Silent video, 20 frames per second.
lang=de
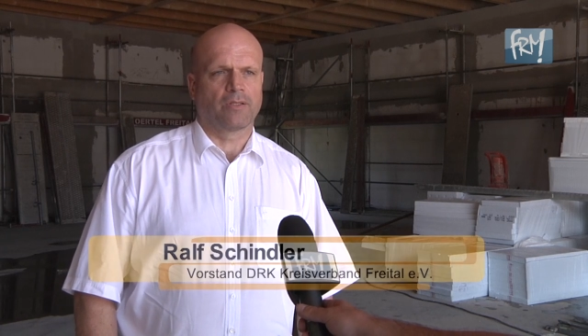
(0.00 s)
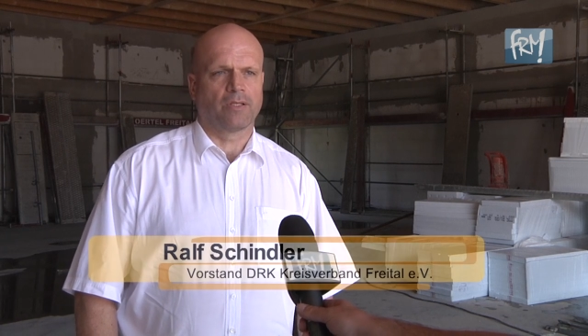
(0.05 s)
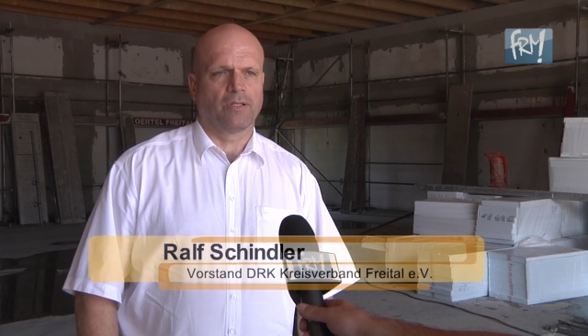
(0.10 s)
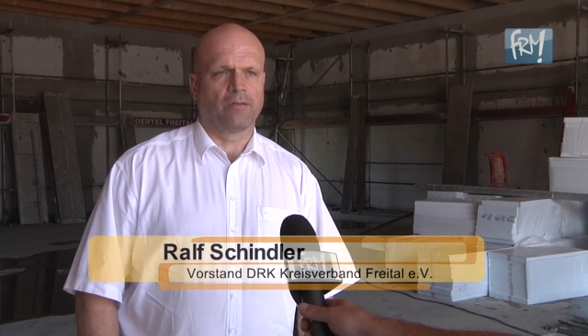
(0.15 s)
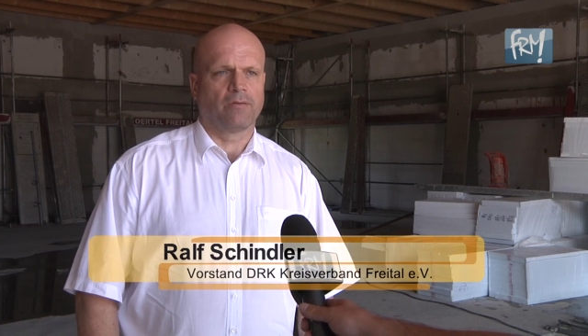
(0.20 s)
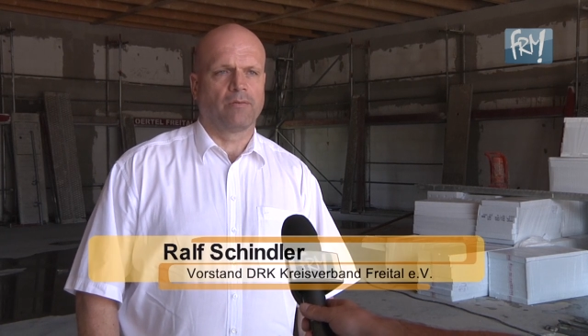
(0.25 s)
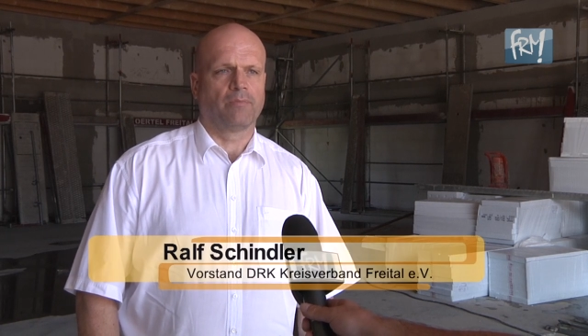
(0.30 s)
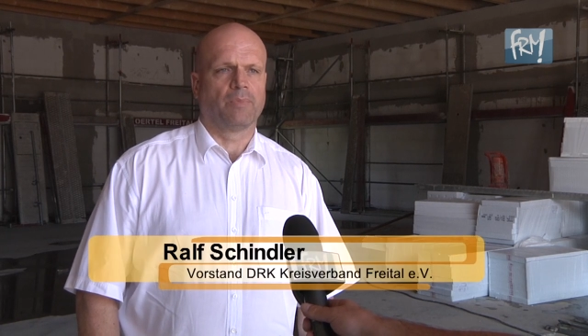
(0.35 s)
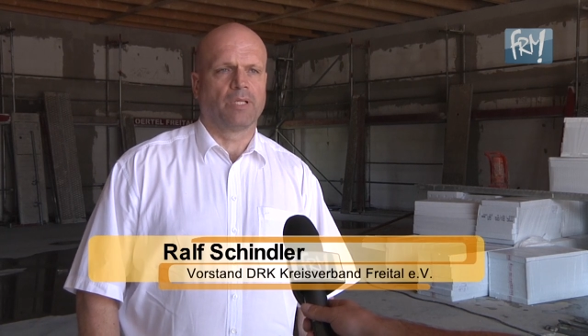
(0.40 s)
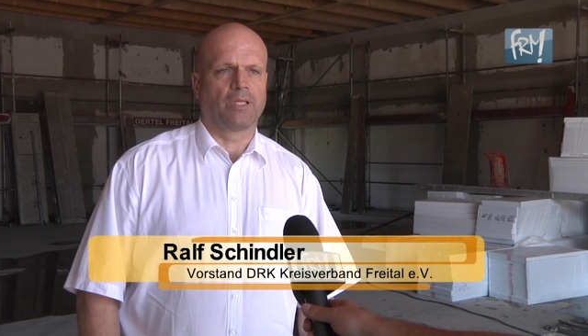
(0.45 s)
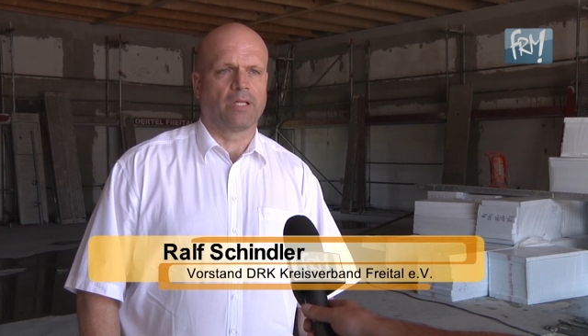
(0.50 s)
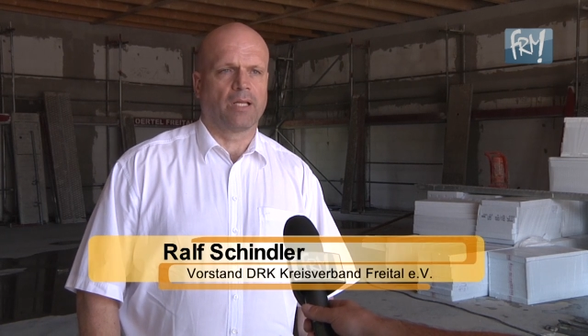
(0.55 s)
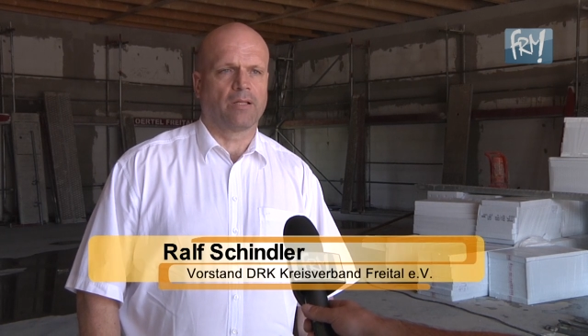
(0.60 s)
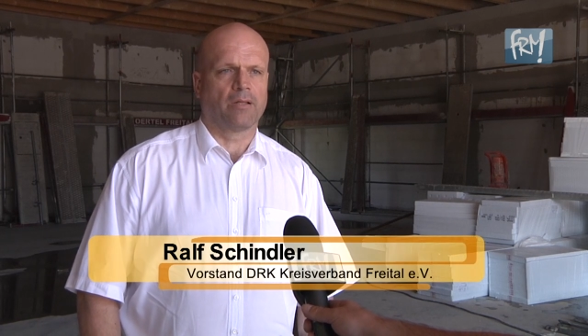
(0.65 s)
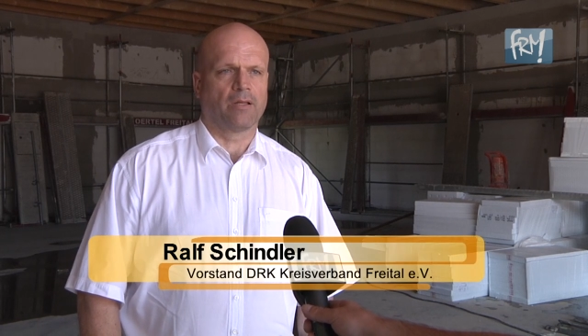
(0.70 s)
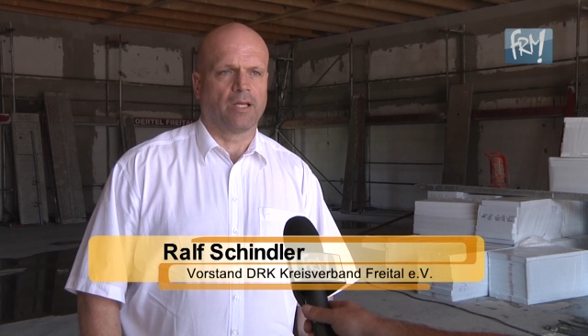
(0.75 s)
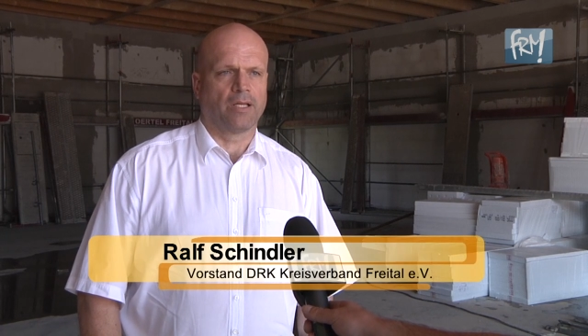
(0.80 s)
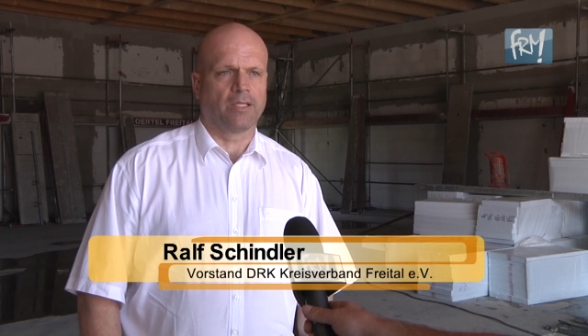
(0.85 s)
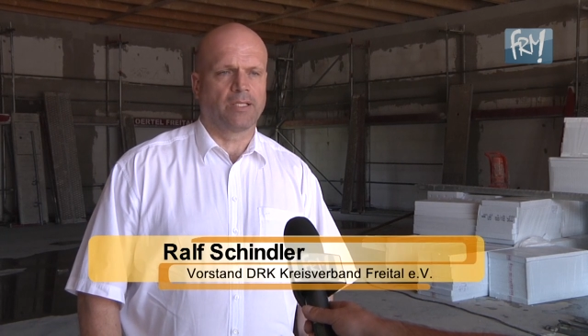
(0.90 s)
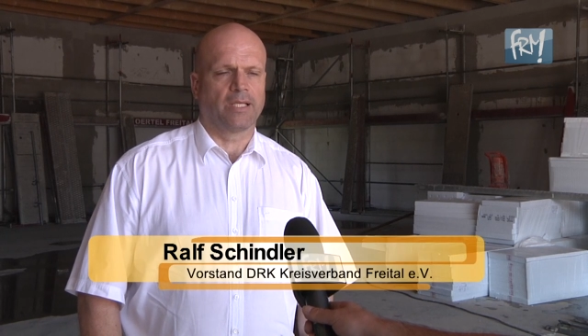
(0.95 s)
sind mit
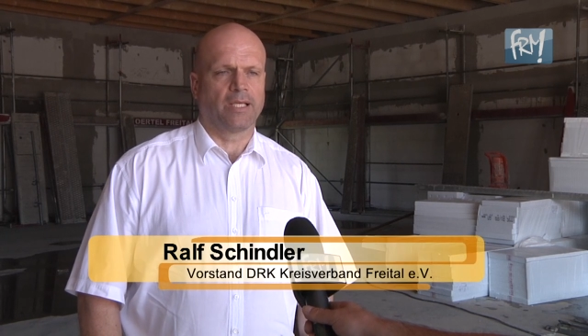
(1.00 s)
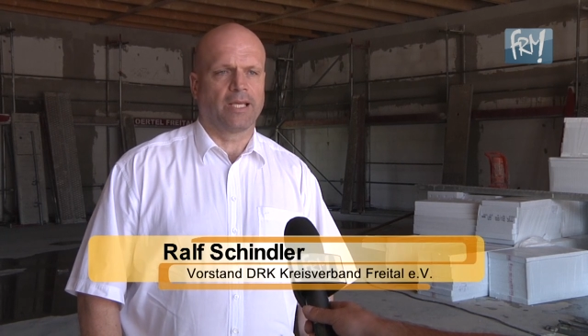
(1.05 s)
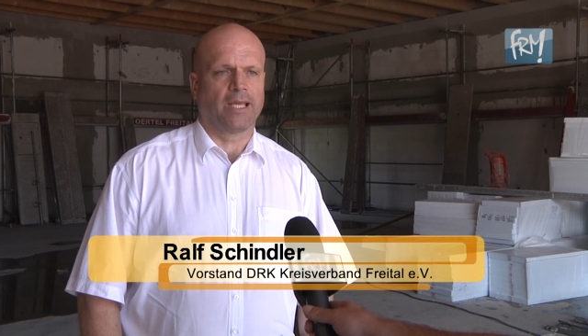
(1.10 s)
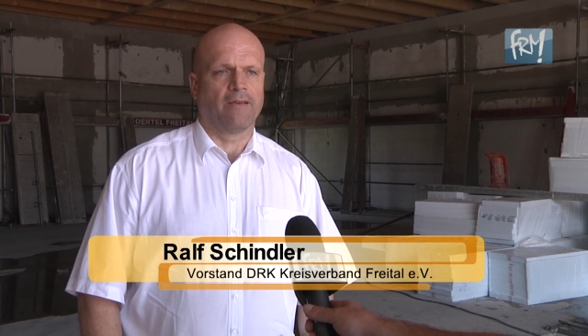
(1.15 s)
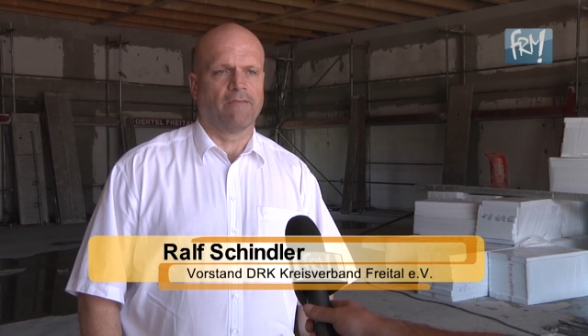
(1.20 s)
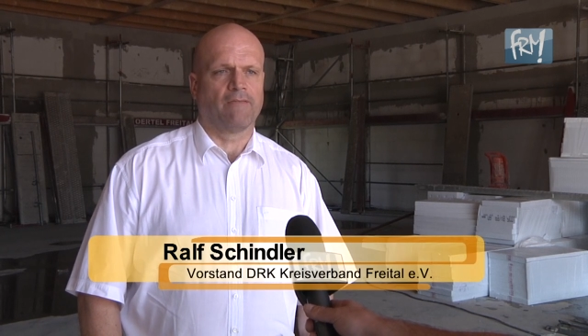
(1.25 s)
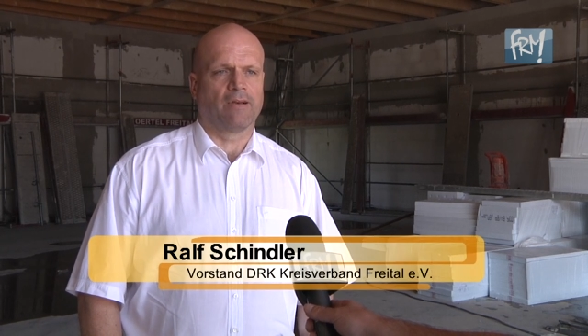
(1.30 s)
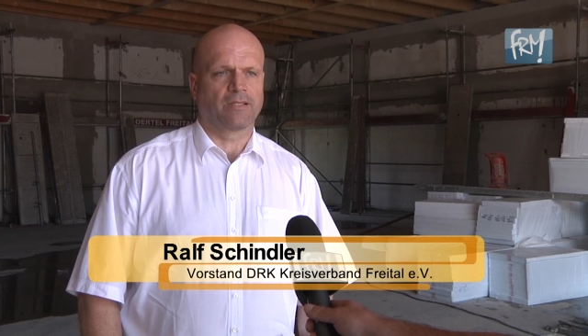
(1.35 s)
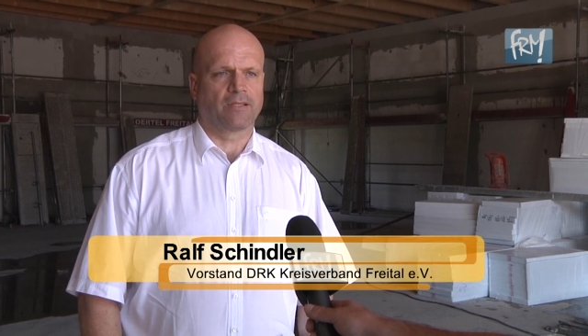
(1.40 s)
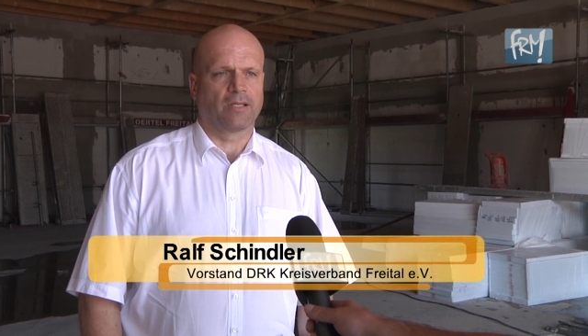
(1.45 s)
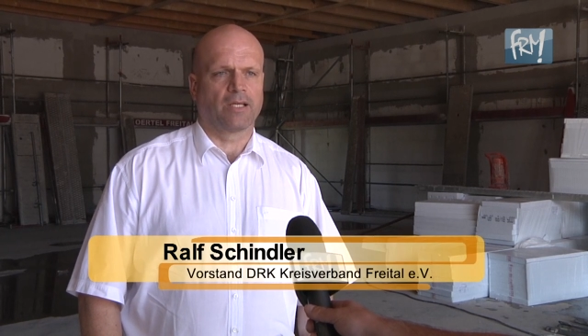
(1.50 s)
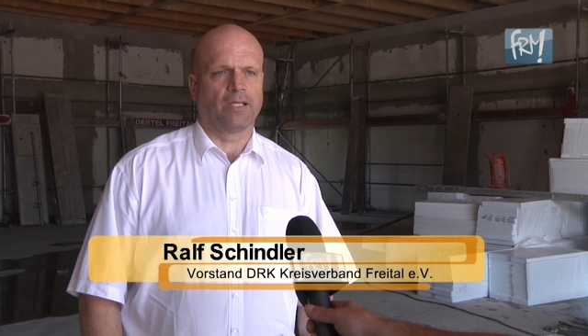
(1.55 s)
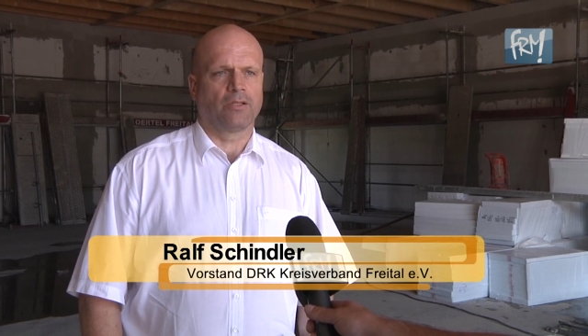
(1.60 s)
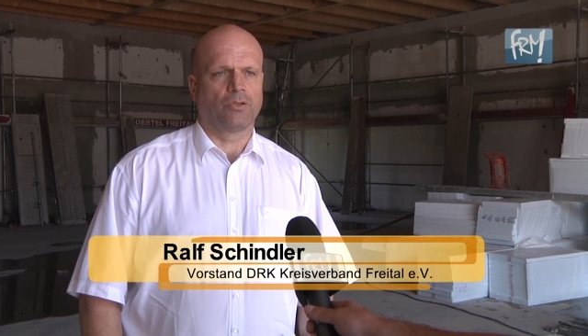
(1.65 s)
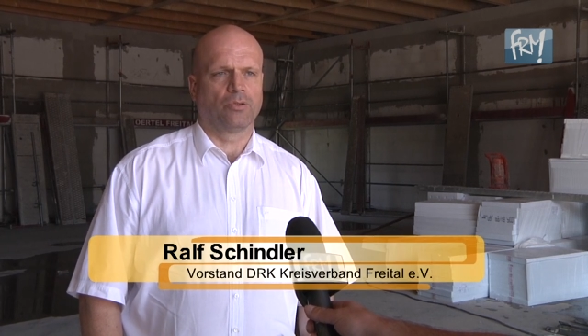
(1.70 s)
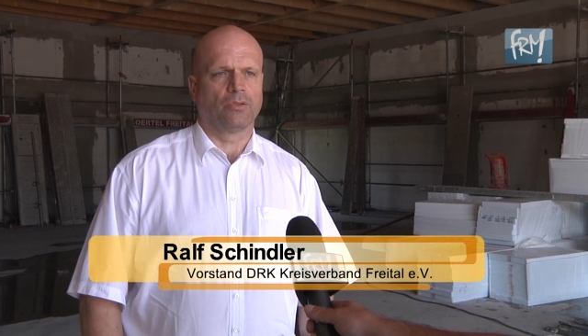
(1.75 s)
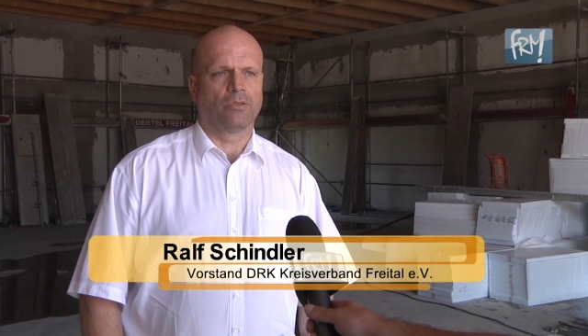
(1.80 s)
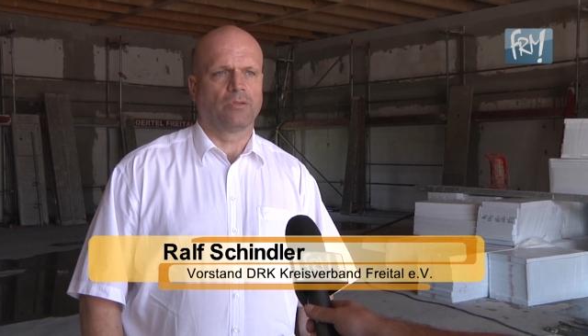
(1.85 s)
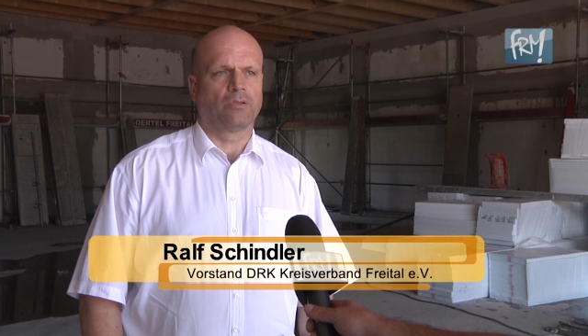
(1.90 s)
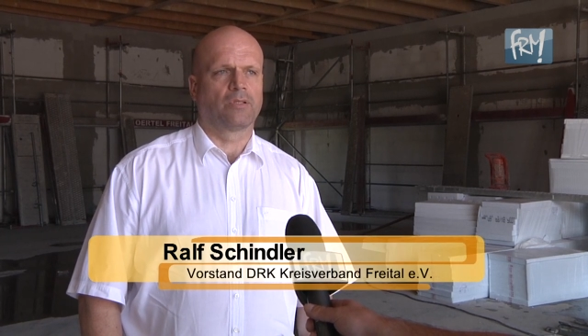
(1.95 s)
einer SEG
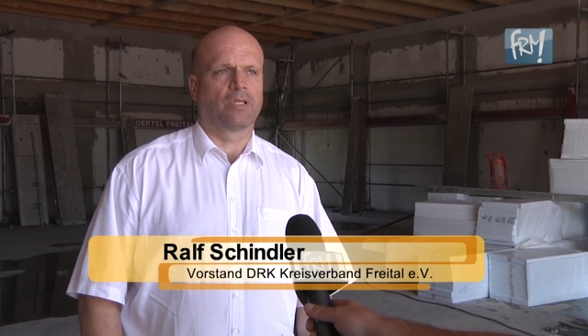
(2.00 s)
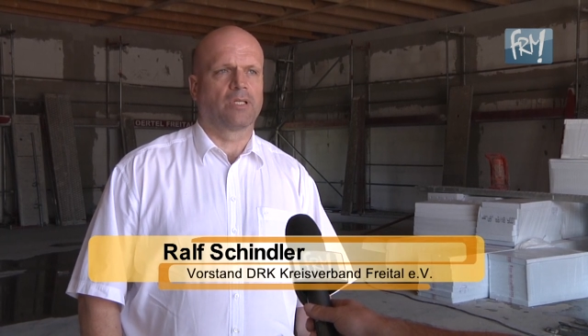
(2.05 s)
Wasserrettung.